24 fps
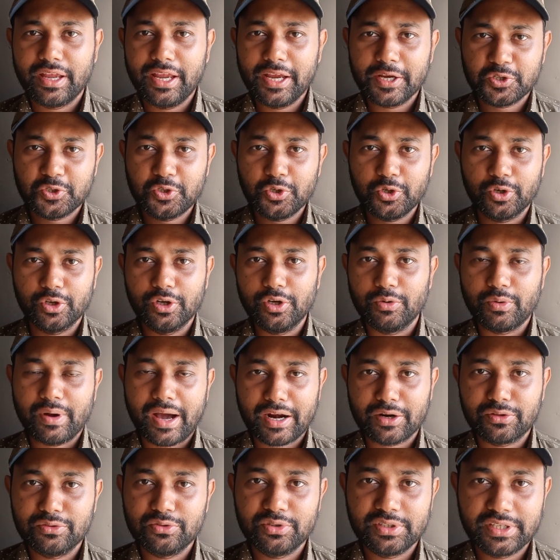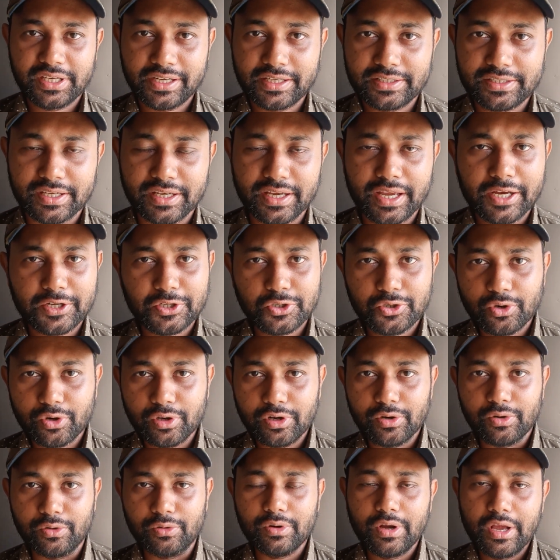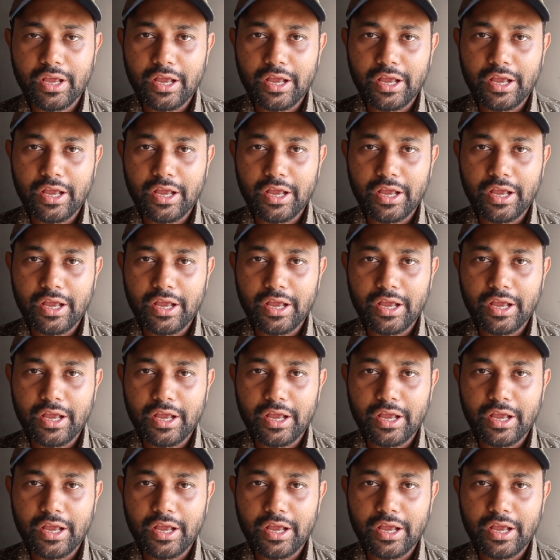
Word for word: একটু হলেও আনন্দ জেগেছে একটু হলেও